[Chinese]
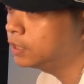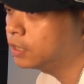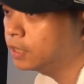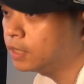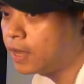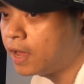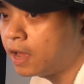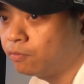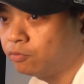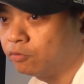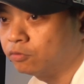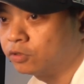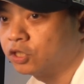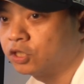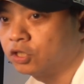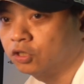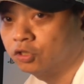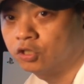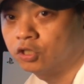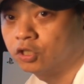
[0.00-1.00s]
建的 App
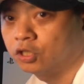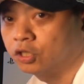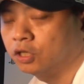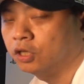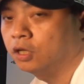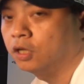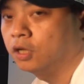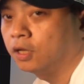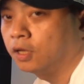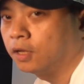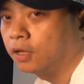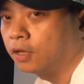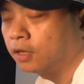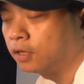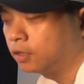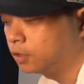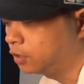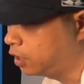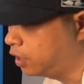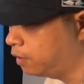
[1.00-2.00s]
支持。
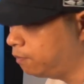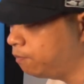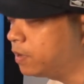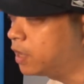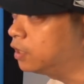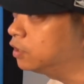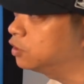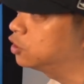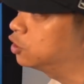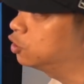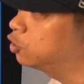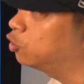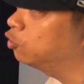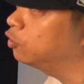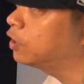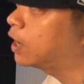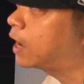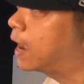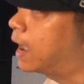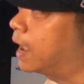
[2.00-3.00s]
音频直
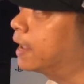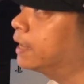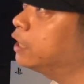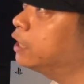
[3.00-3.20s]
通的还